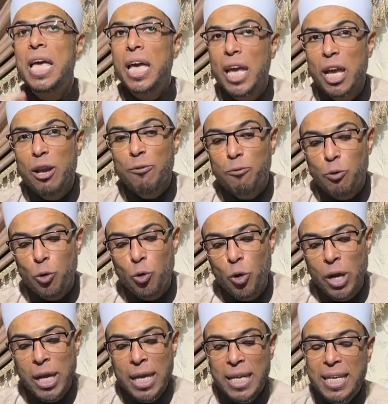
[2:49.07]
ايه
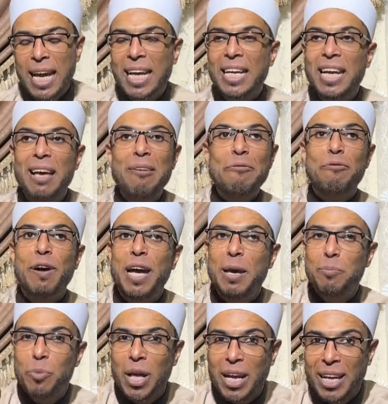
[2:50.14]
الفروع يعني لا ينفع
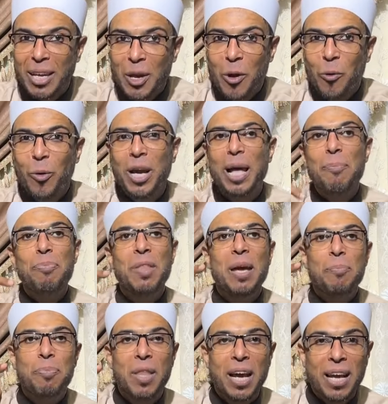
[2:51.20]
ابنك ولا ابن
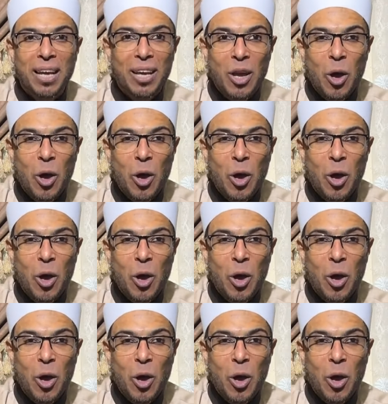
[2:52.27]
ابنك